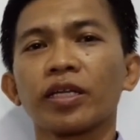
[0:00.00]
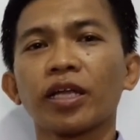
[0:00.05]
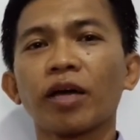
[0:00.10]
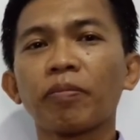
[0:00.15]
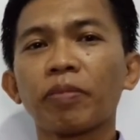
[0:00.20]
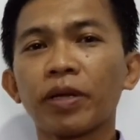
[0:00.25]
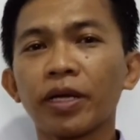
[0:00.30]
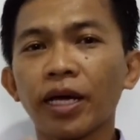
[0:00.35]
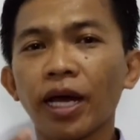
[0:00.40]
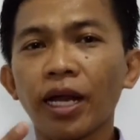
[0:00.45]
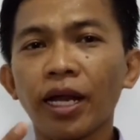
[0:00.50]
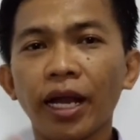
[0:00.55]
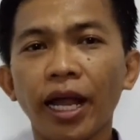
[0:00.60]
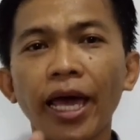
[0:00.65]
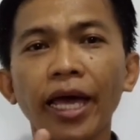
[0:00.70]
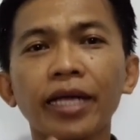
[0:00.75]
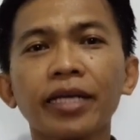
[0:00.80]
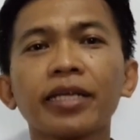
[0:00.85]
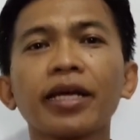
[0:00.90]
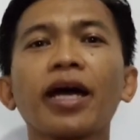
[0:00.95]
kita berikan
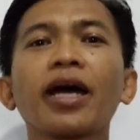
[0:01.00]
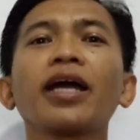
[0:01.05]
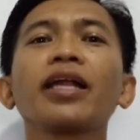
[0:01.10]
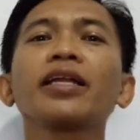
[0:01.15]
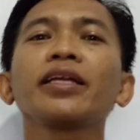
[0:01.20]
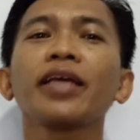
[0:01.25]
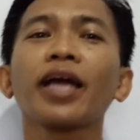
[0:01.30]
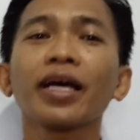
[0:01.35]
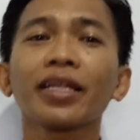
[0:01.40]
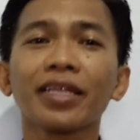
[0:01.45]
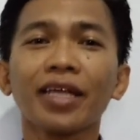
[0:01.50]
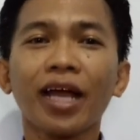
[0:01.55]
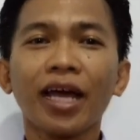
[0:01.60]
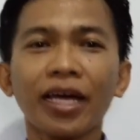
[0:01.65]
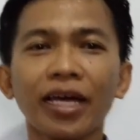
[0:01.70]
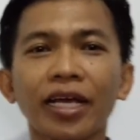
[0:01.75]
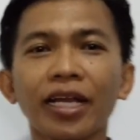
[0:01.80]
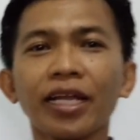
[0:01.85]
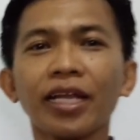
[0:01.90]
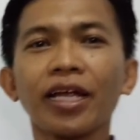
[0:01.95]
like dan yang
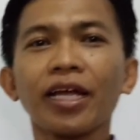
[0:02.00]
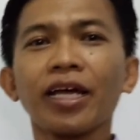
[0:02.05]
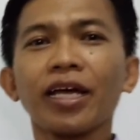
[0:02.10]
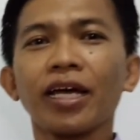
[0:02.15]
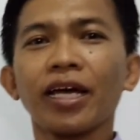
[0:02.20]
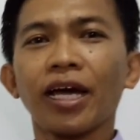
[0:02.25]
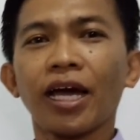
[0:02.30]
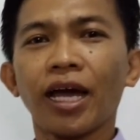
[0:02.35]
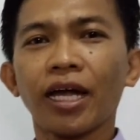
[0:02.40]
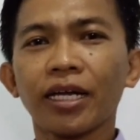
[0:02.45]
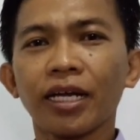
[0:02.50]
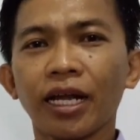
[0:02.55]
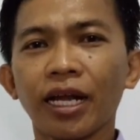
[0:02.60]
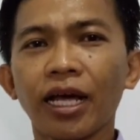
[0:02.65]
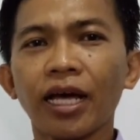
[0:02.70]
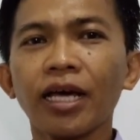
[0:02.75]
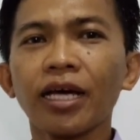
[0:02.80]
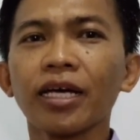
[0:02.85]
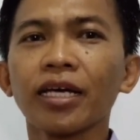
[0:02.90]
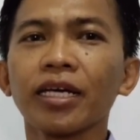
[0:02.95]
terakhir
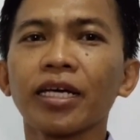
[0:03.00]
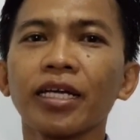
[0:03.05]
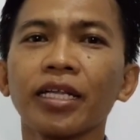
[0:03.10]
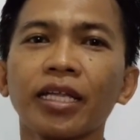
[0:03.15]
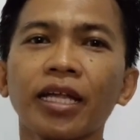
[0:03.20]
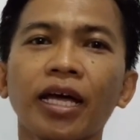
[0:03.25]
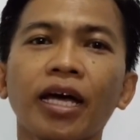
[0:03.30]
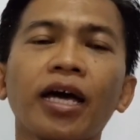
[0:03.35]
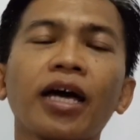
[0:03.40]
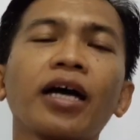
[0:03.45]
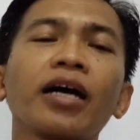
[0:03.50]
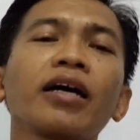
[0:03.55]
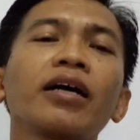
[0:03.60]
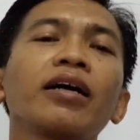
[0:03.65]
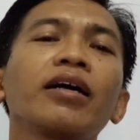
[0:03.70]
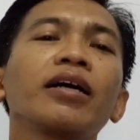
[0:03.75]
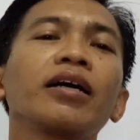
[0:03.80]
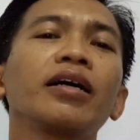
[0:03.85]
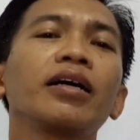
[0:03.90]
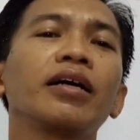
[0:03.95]
adalah kita
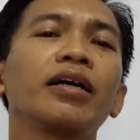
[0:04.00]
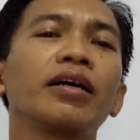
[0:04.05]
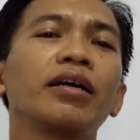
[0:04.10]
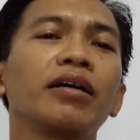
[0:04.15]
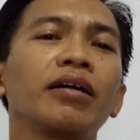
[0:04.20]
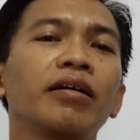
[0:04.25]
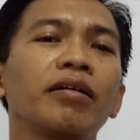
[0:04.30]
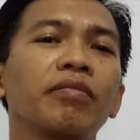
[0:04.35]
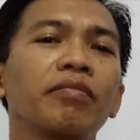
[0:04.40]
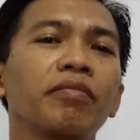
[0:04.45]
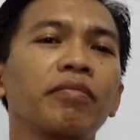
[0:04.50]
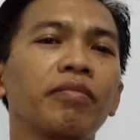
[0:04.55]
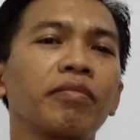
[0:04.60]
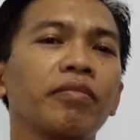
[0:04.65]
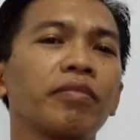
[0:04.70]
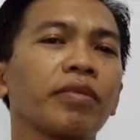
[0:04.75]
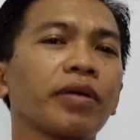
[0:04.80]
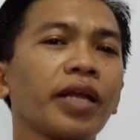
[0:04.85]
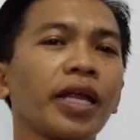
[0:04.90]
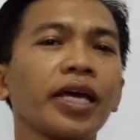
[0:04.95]

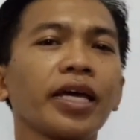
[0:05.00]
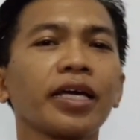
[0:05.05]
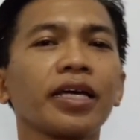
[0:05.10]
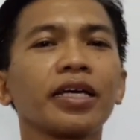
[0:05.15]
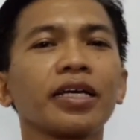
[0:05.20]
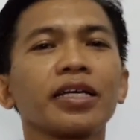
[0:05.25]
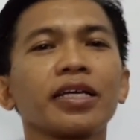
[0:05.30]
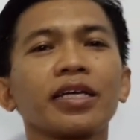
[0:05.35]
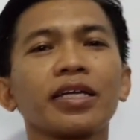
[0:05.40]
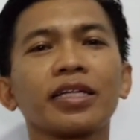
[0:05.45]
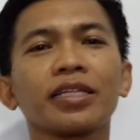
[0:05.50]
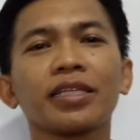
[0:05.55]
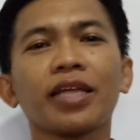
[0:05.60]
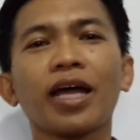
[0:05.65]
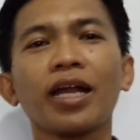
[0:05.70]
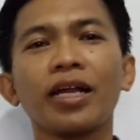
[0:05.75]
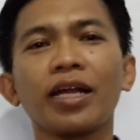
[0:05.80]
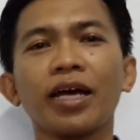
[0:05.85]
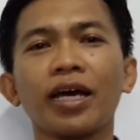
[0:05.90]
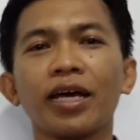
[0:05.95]
klik
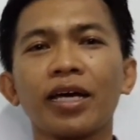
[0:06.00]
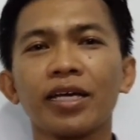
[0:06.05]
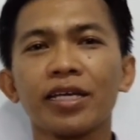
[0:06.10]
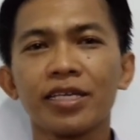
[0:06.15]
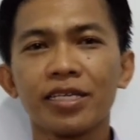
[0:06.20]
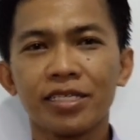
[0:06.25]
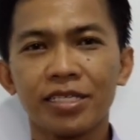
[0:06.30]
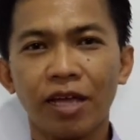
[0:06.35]
tanda